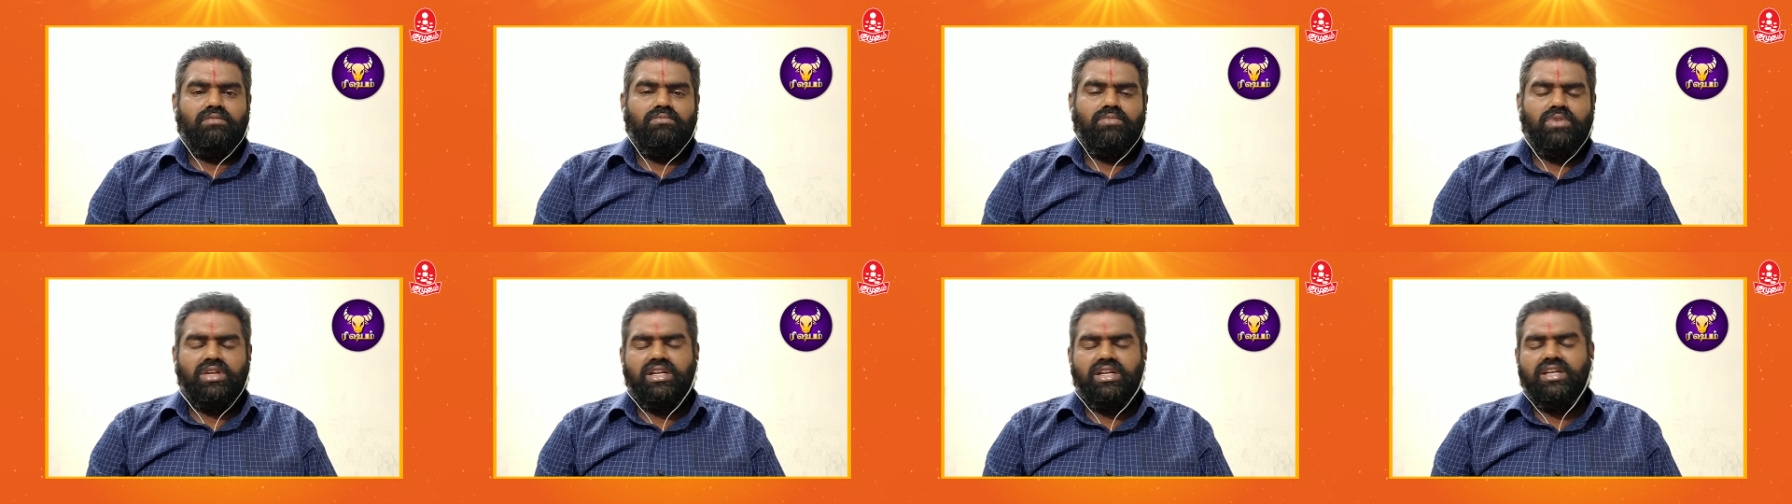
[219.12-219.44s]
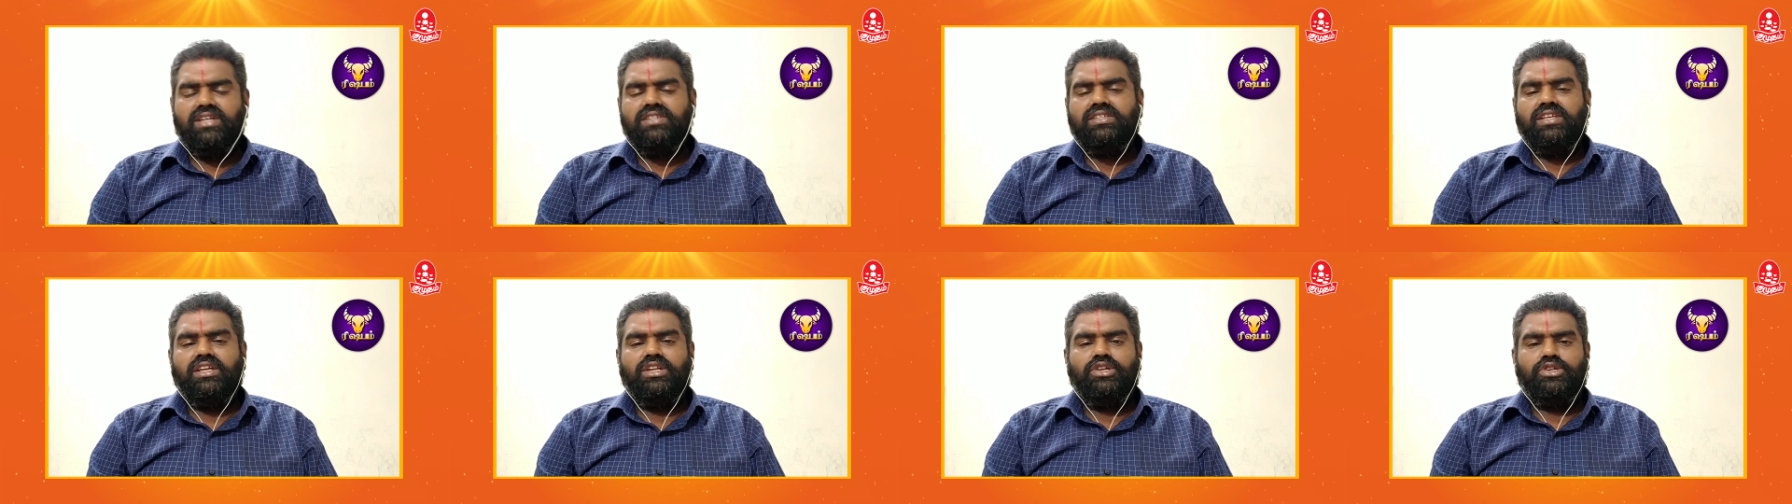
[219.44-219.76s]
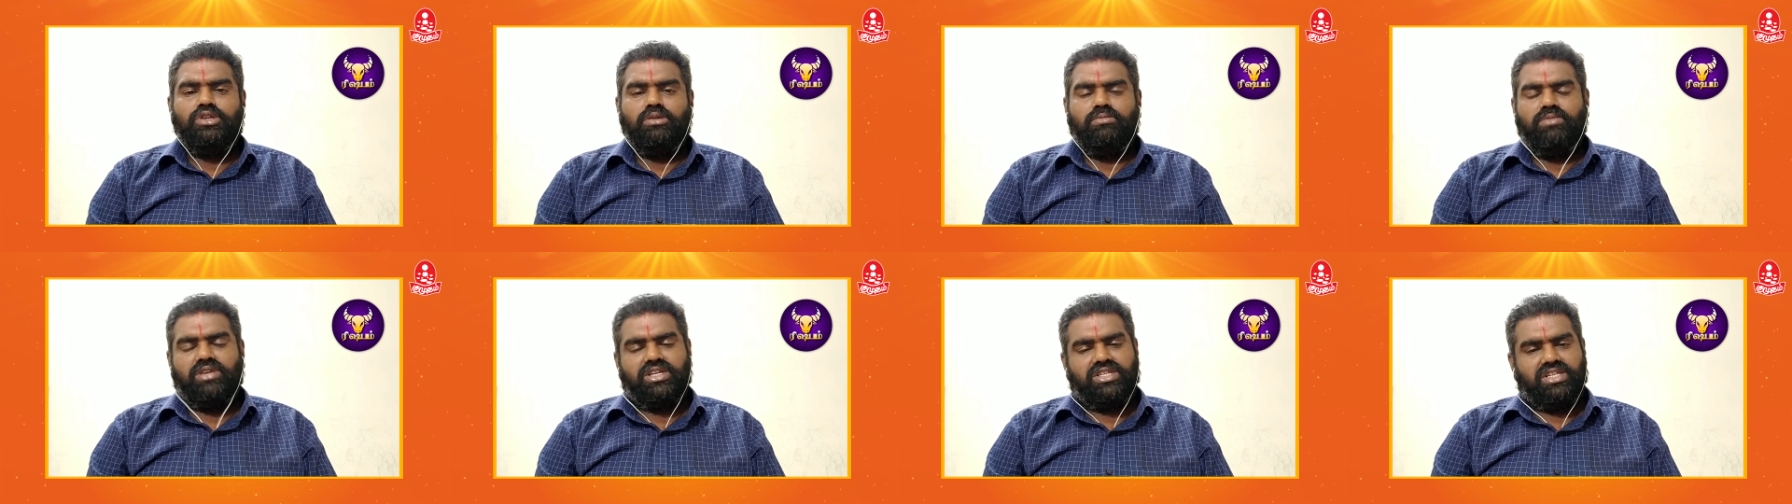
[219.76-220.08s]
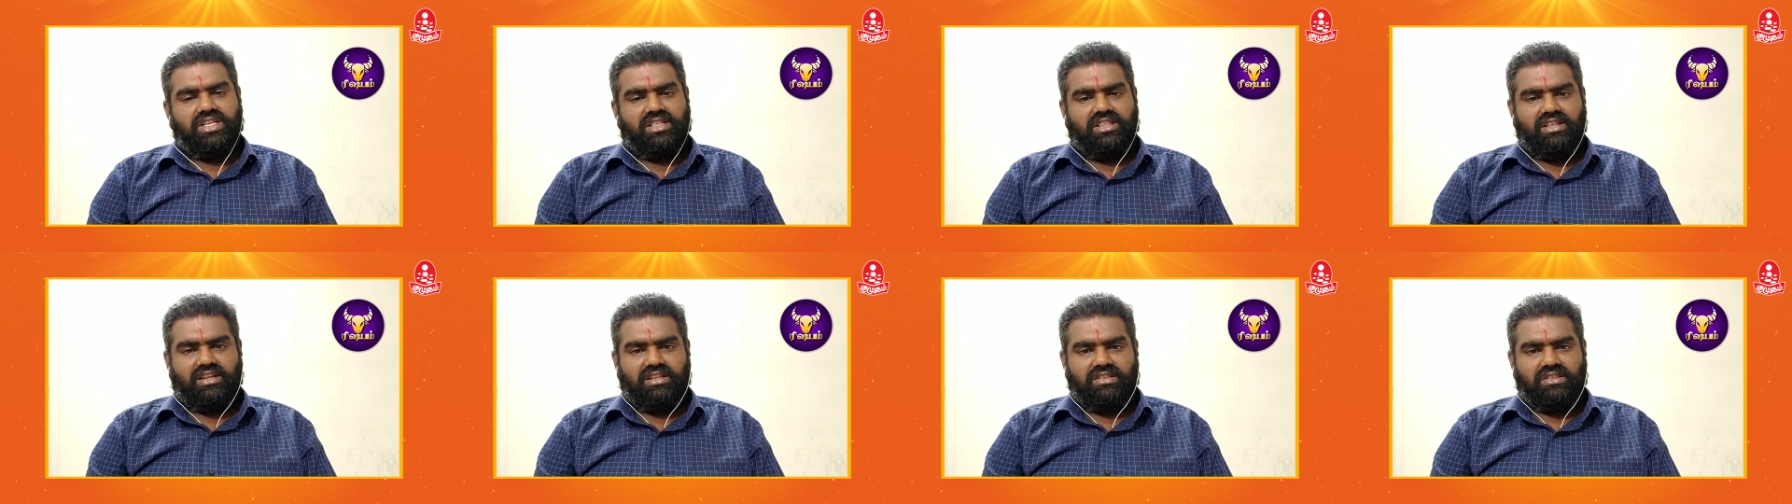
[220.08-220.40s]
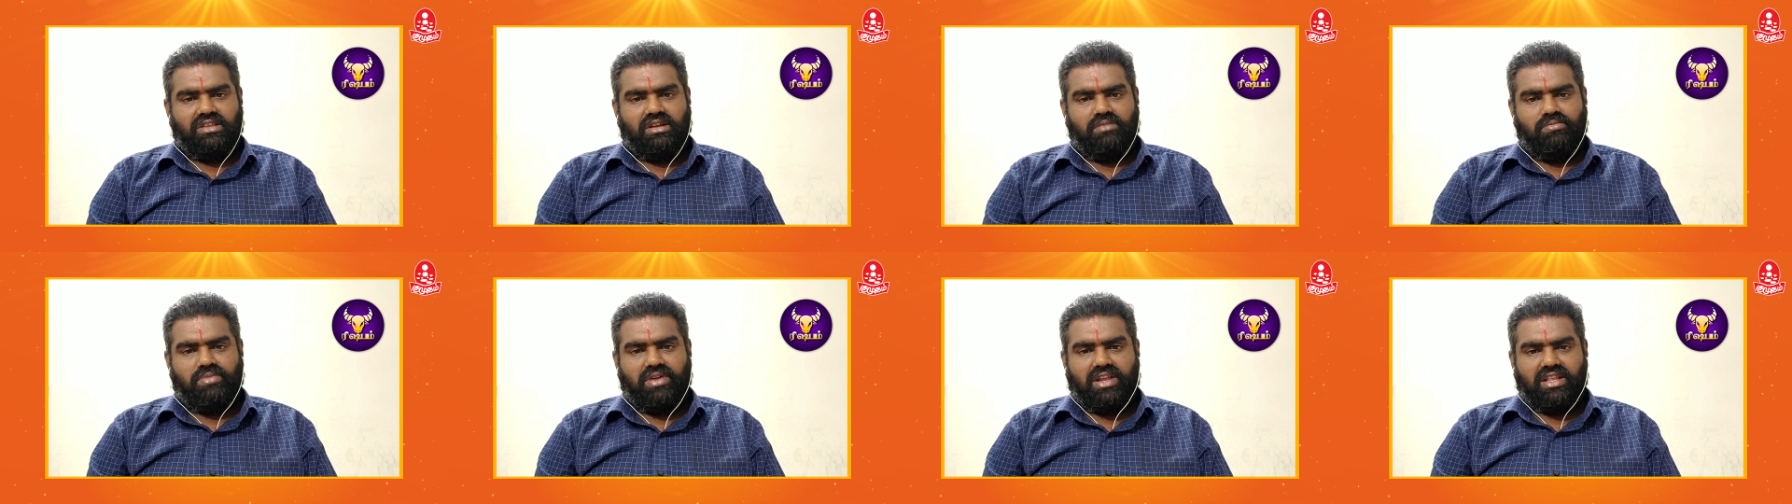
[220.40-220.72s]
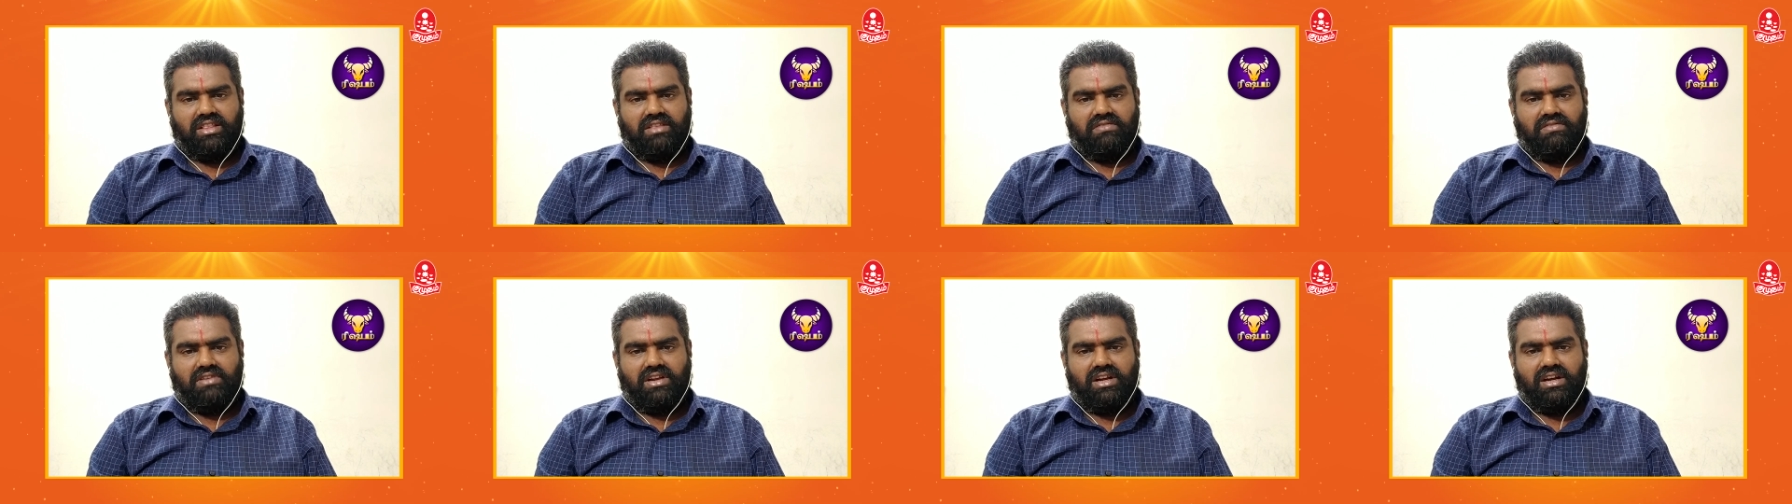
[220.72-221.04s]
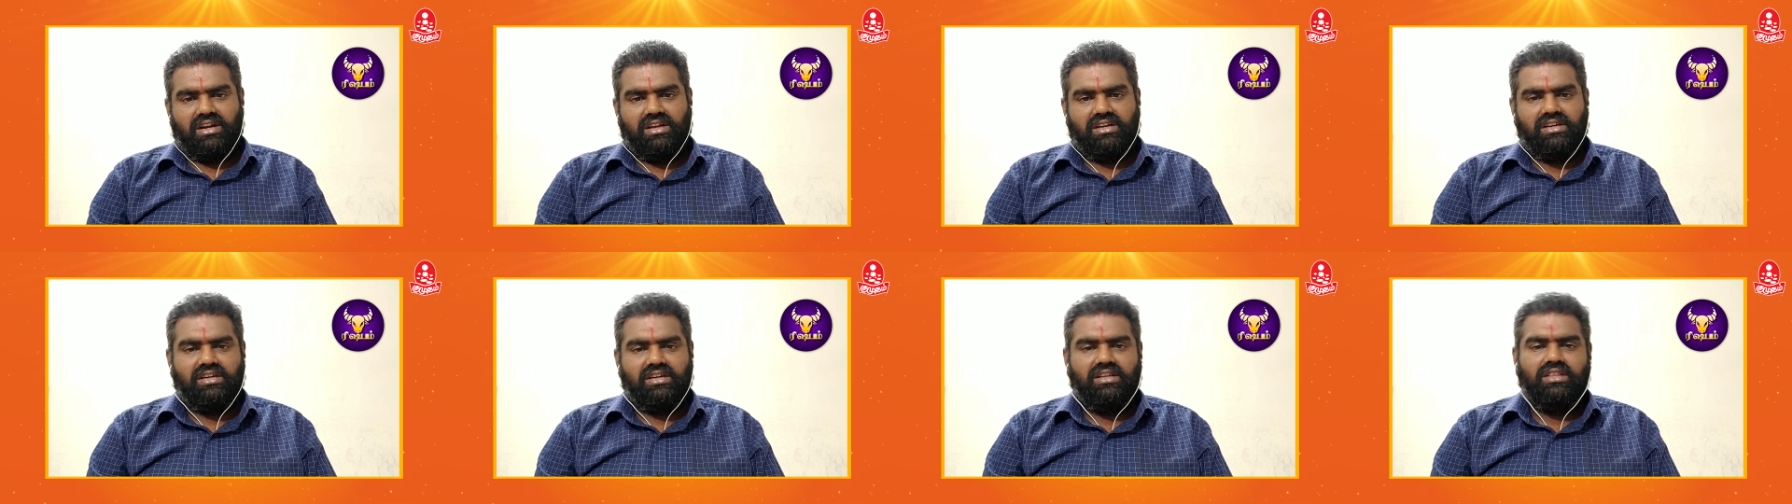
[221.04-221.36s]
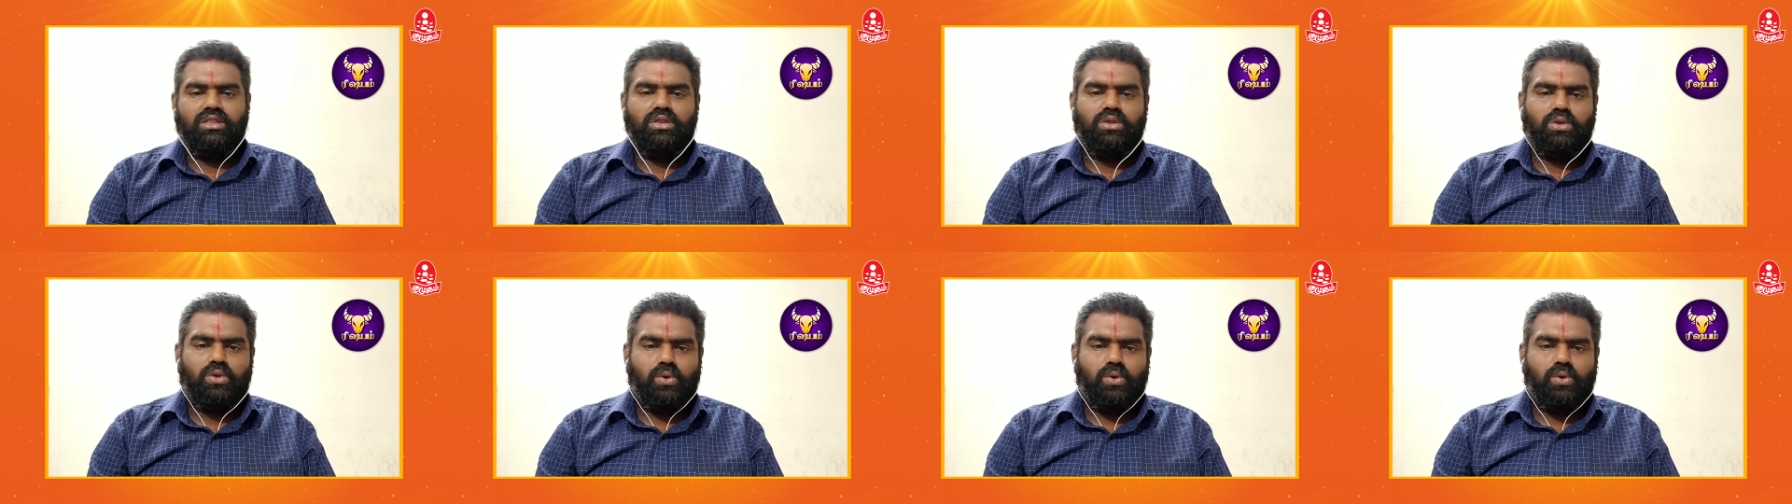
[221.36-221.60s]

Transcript: மிருகசீரிஷம் நட்சத்திரத்தில் பிறந்தவர்களுக்கு